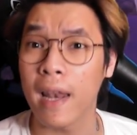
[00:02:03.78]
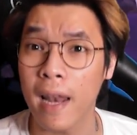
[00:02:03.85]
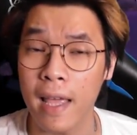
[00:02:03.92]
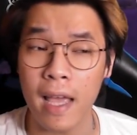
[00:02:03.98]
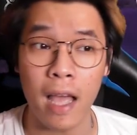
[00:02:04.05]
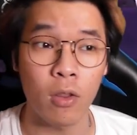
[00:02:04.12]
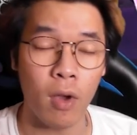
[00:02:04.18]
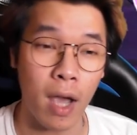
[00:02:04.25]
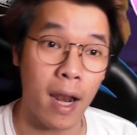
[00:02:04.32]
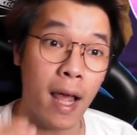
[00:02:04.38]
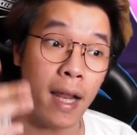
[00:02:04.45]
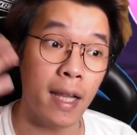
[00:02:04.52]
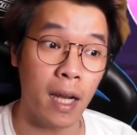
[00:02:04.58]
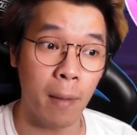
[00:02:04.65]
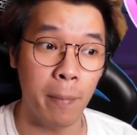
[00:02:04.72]
lah ya atau kalian ada
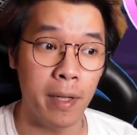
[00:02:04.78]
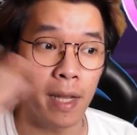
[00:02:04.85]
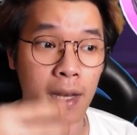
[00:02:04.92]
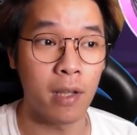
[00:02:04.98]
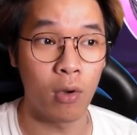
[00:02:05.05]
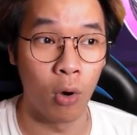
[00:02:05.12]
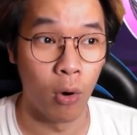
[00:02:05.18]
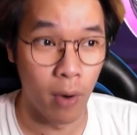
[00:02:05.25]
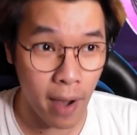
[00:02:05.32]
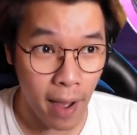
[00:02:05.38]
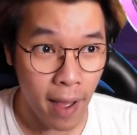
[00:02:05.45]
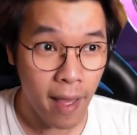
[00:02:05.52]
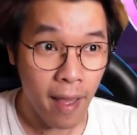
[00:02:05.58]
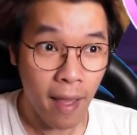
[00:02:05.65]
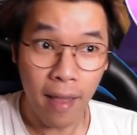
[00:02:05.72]
yang lebih dari gue
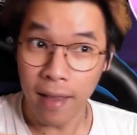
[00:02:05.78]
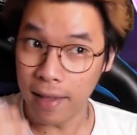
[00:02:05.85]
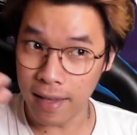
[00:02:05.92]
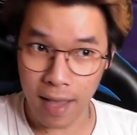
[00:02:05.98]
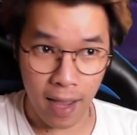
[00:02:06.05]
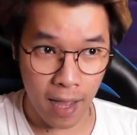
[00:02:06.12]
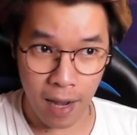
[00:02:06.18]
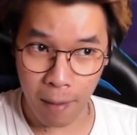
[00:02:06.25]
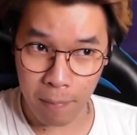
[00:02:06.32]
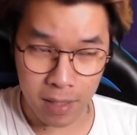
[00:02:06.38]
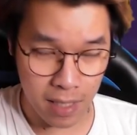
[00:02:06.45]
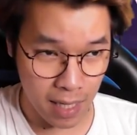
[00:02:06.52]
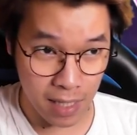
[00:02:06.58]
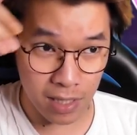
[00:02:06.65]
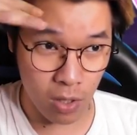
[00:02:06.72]
ya kalian bisa
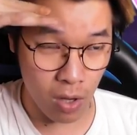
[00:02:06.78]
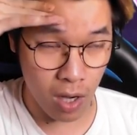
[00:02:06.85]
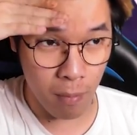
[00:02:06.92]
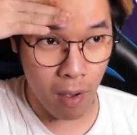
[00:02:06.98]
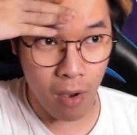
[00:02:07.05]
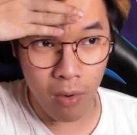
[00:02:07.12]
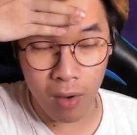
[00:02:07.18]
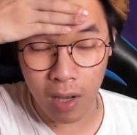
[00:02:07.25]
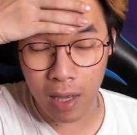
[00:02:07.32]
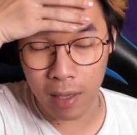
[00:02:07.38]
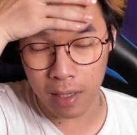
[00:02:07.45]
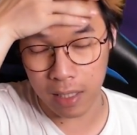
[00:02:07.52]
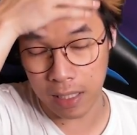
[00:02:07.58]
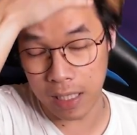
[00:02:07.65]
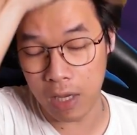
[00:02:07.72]
kasih tau ke bawah
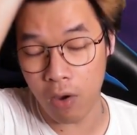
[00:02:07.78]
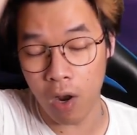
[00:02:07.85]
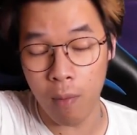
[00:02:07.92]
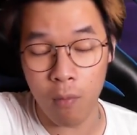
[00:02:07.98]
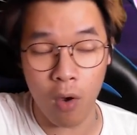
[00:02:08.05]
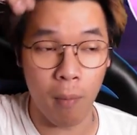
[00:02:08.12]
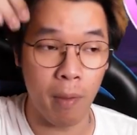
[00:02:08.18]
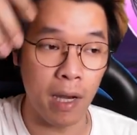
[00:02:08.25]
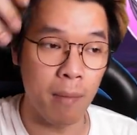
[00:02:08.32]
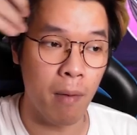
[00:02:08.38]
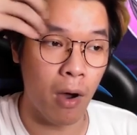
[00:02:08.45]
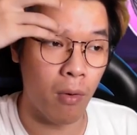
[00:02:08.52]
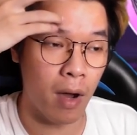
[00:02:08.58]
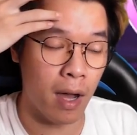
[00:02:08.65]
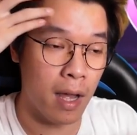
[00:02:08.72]
ke, di kolom komen di
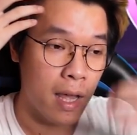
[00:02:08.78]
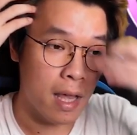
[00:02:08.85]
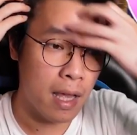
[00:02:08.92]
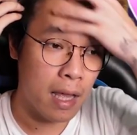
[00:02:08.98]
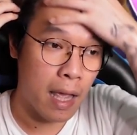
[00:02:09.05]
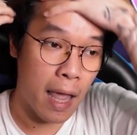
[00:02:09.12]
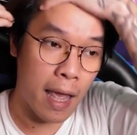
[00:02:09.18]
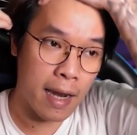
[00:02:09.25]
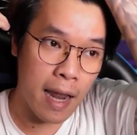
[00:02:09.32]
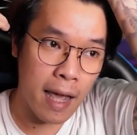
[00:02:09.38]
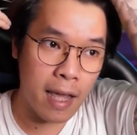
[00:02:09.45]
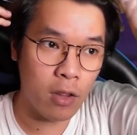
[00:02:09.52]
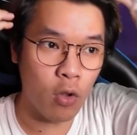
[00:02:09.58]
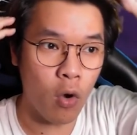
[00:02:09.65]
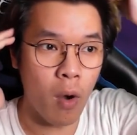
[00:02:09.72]
bawah
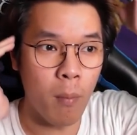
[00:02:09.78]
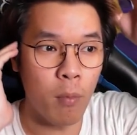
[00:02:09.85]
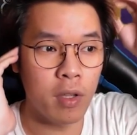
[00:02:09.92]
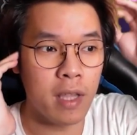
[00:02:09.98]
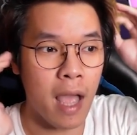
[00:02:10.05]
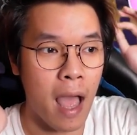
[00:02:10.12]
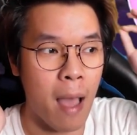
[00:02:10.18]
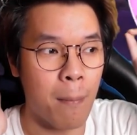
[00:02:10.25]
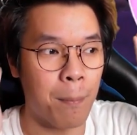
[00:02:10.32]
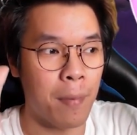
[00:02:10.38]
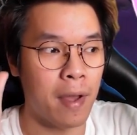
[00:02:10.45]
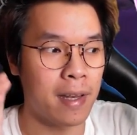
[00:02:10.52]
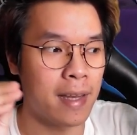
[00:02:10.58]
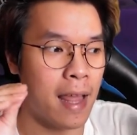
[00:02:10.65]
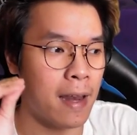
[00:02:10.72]
enaknya tuh kombonya apa
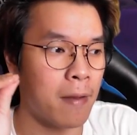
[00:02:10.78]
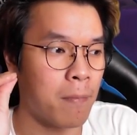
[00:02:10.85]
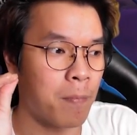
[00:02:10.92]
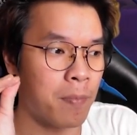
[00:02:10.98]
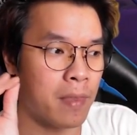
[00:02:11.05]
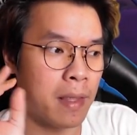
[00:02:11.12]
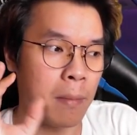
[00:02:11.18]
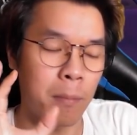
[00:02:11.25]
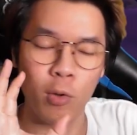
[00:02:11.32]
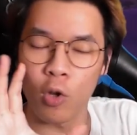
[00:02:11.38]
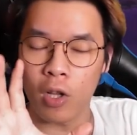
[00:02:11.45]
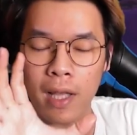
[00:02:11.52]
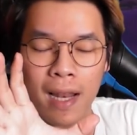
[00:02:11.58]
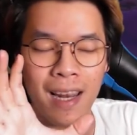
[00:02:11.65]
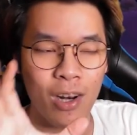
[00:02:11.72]
dan
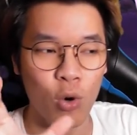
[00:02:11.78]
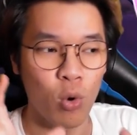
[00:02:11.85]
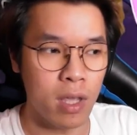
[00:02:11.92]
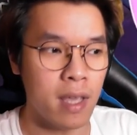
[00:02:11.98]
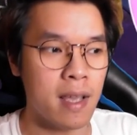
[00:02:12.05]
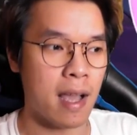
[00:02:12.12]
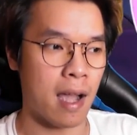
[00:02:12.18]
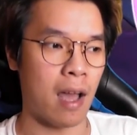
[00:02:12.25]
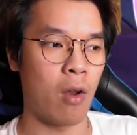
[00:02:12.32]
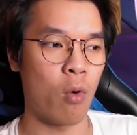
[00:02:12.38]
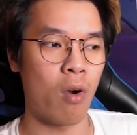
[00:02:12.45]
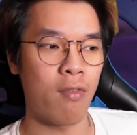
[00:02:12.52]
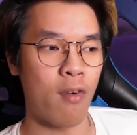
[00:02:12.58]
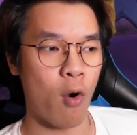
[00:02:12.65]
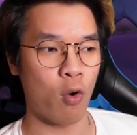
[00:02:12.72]
menurut kalian rugi nggak kalau gue
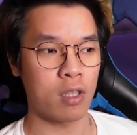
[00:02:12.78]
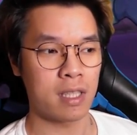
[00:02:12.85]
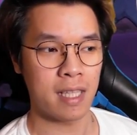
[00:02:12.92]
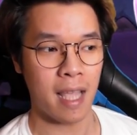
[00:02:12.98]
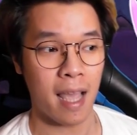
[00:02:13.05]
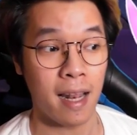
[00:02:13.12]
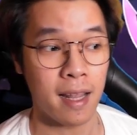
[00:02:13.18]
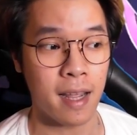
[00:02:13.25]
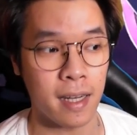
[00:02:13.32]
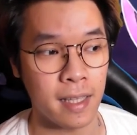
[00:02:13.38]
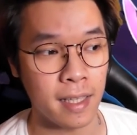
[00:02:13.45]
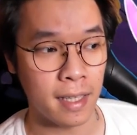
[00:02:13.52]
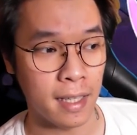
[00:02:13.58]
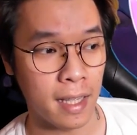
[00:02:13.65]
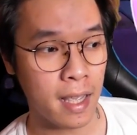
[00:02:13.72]
fokus di Hellcurt ini